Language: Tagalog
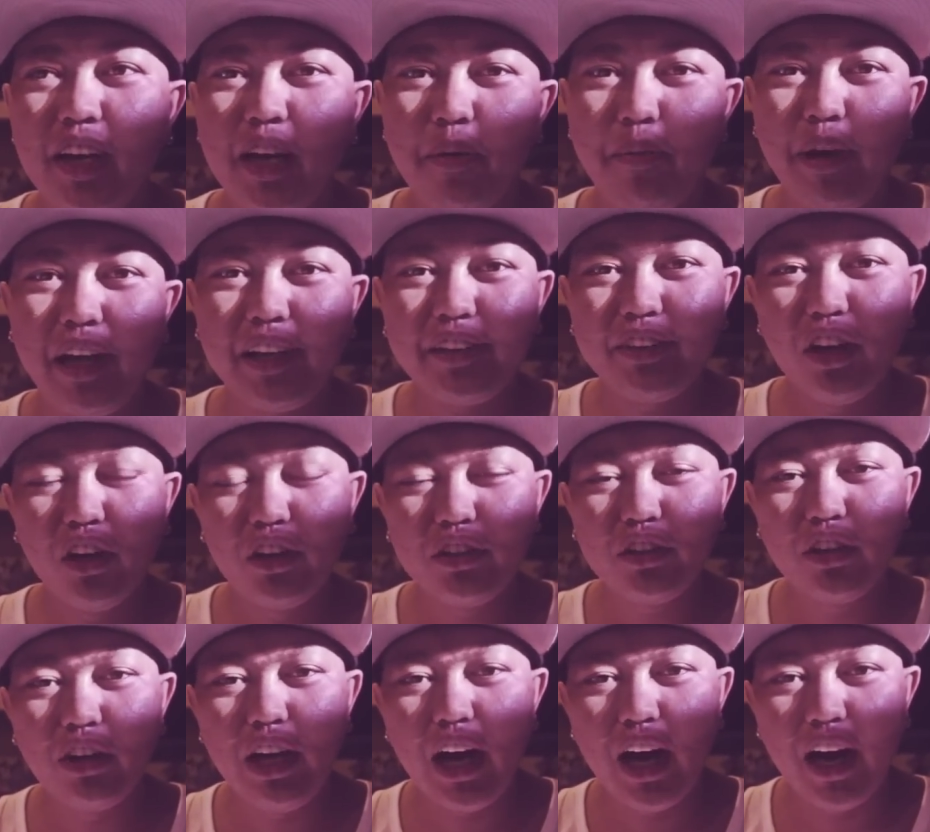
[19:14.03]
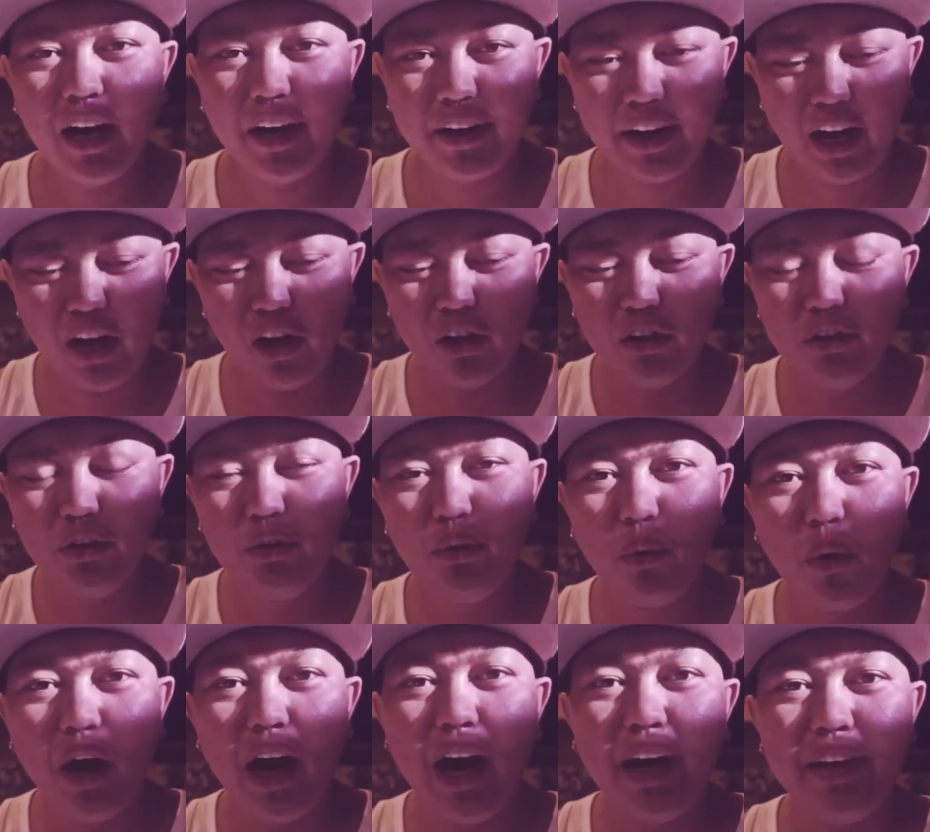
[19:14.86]
breakdown ko lang, round
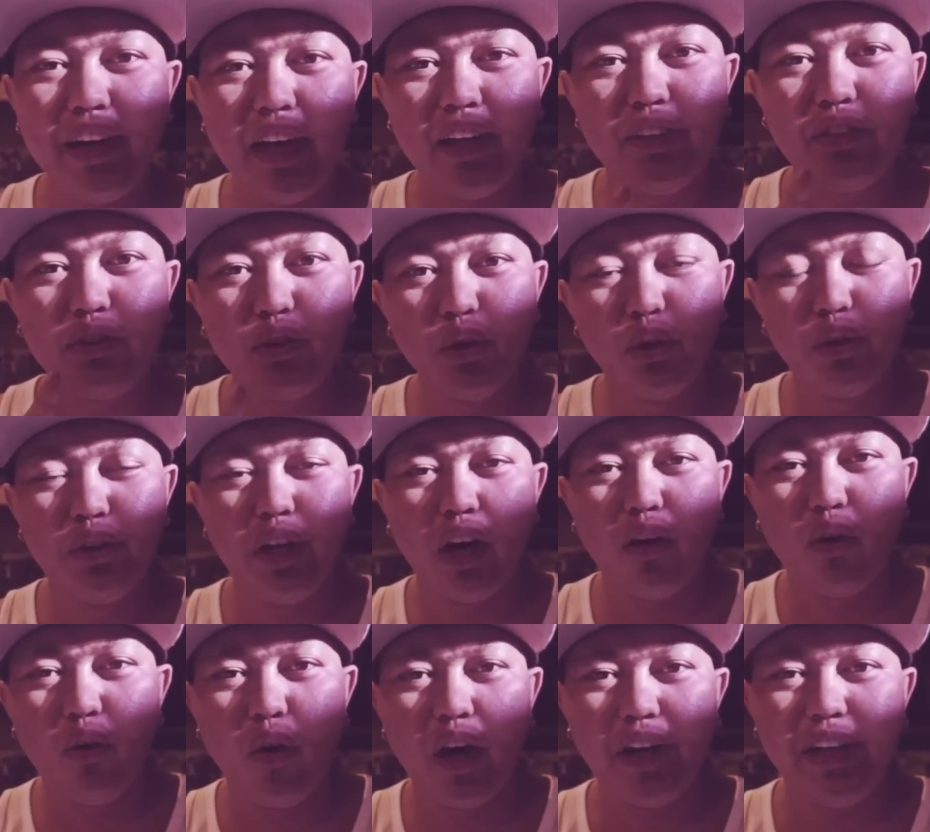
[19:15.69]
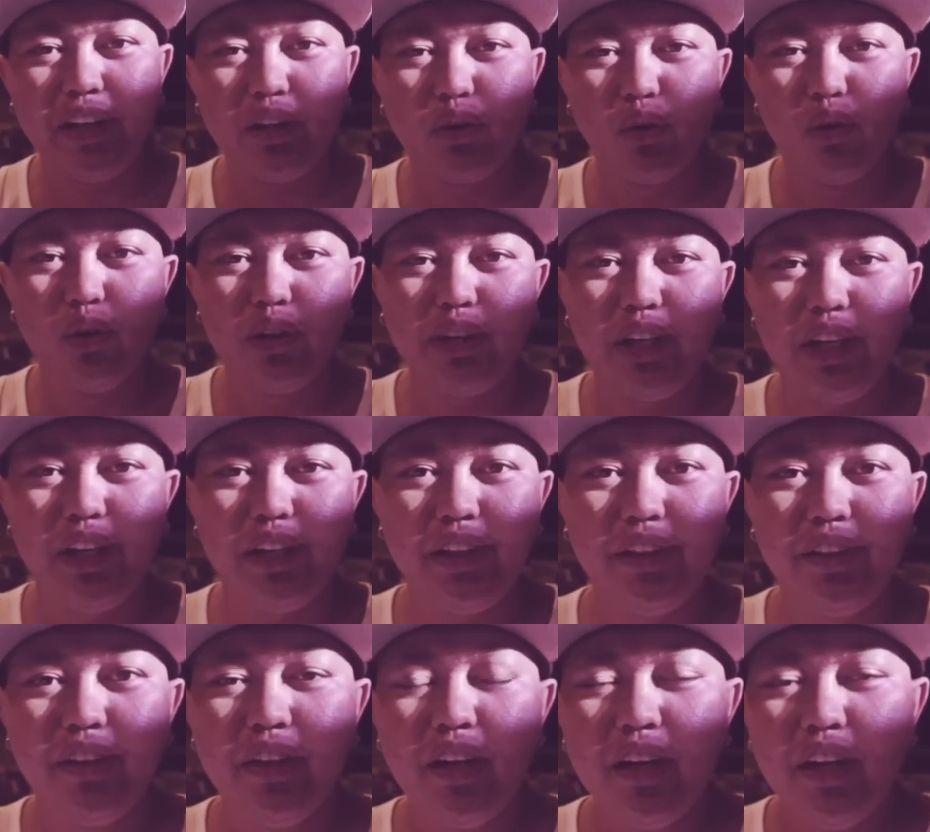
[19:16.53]
1 and 2 nakuha ni Cool Kid.
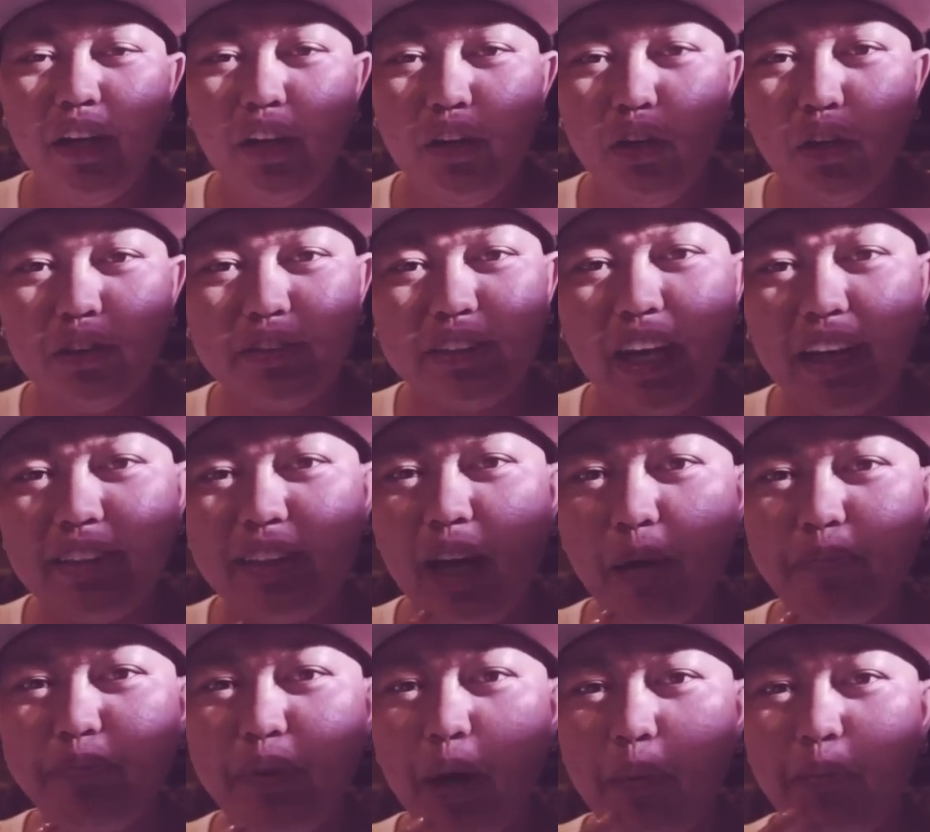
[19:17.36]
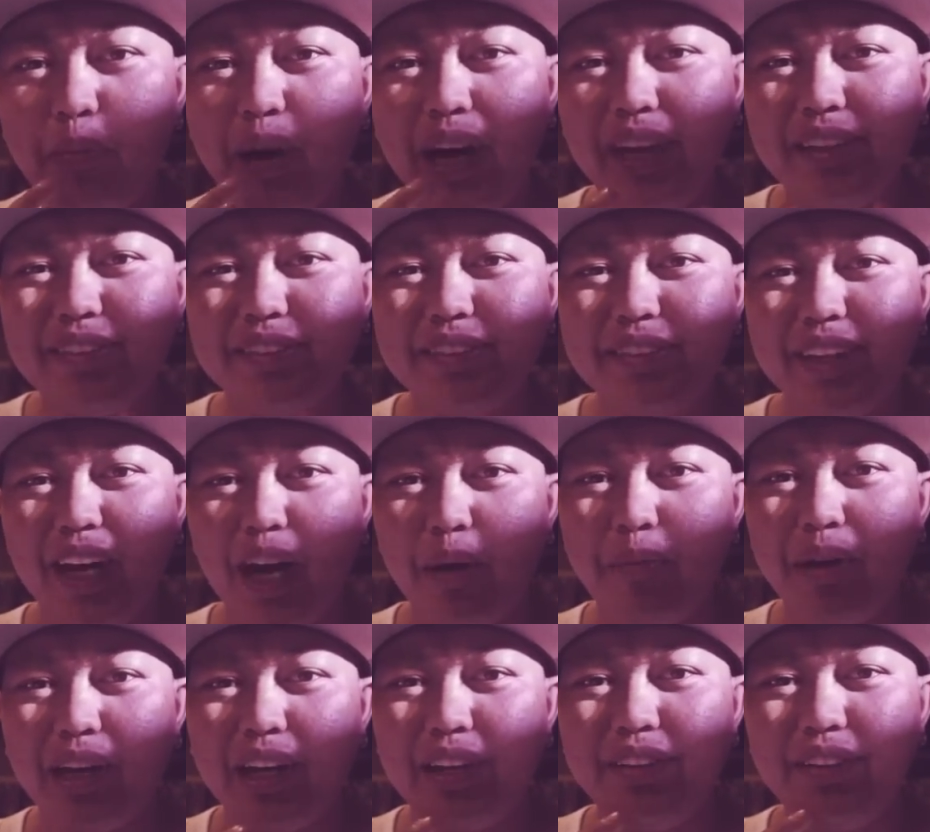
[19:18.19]
Yung setup ng bars niya
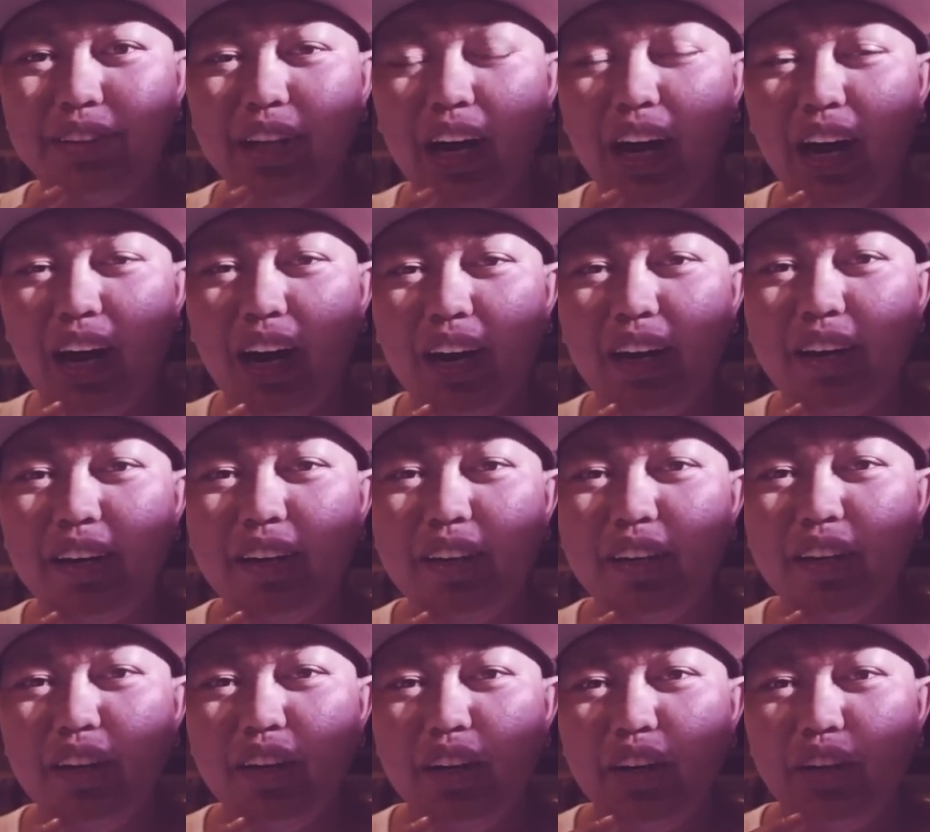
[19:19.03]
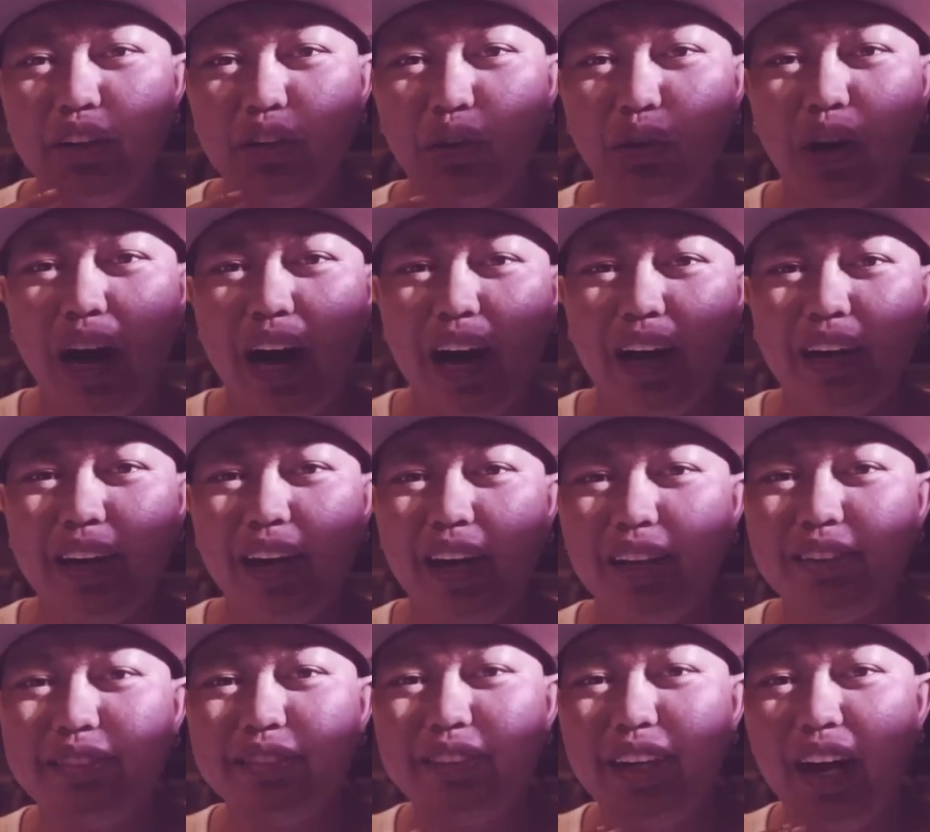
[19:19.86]
maganda, yung
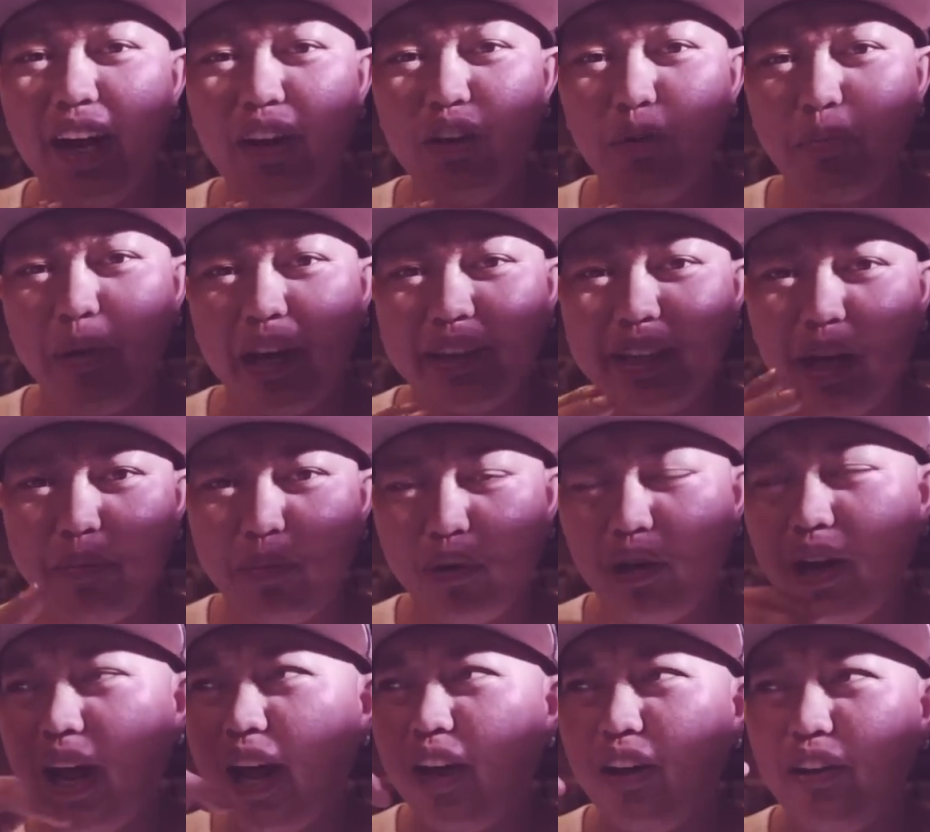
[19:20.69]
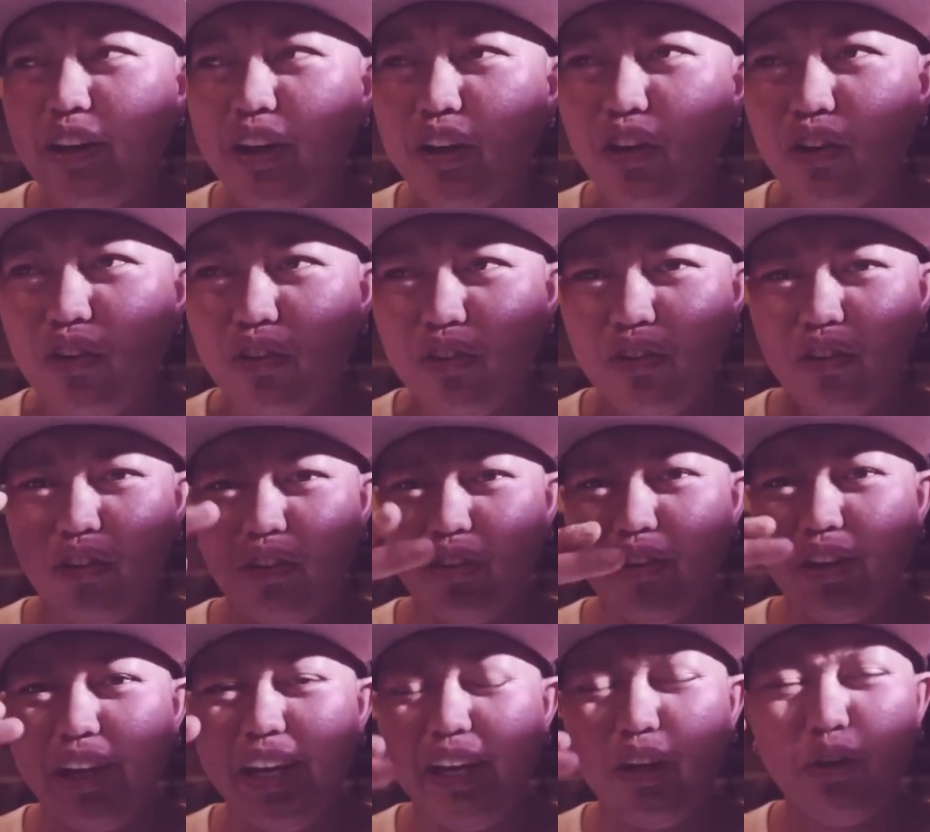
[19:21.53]
angles niya, yung meta ko lalo na yung
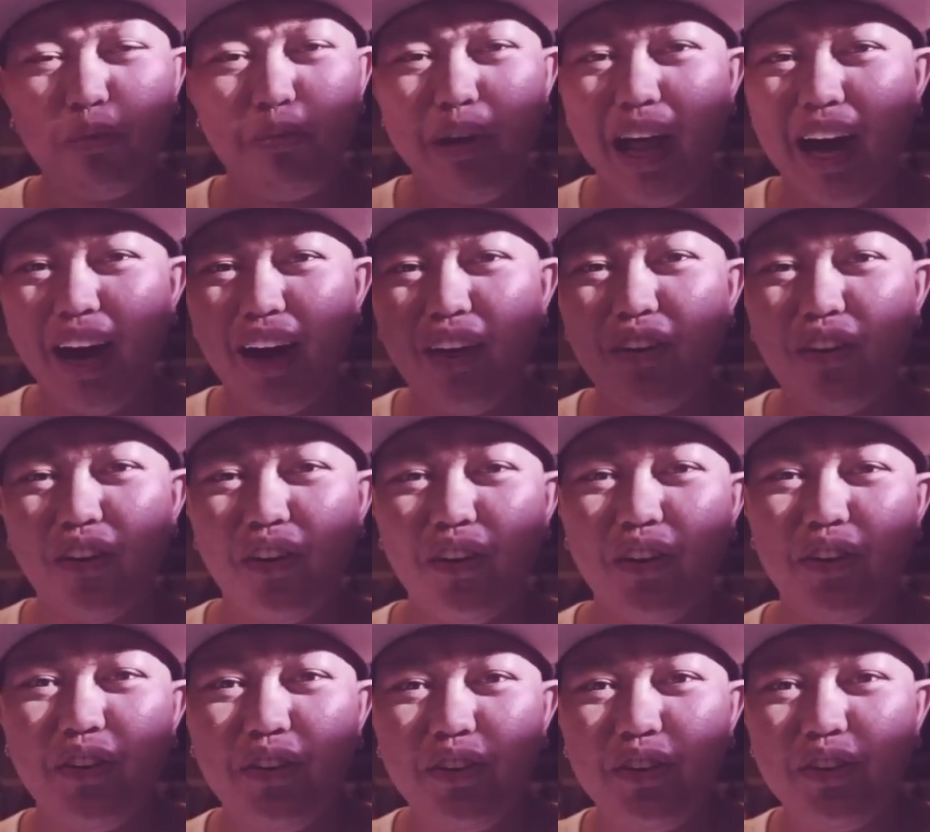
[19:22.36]
Rico Blanco.